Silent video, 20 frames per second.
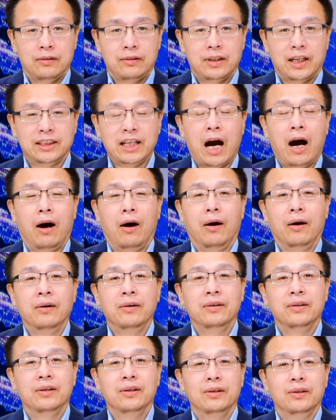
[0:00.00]
大家好，
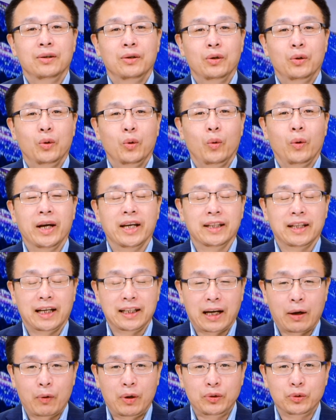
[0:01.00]
欢迎大
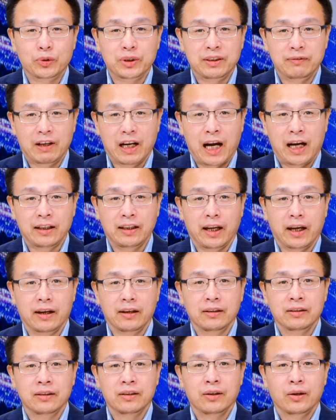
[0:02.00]
家关注新闻看点，
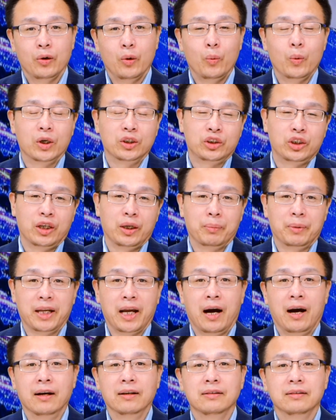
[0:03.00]
我是李牧
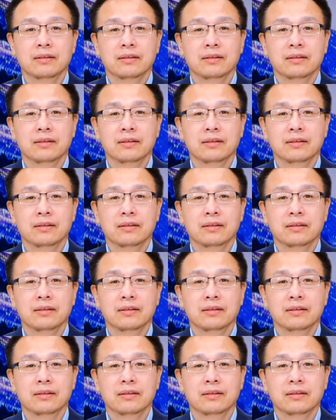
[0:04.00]
阳。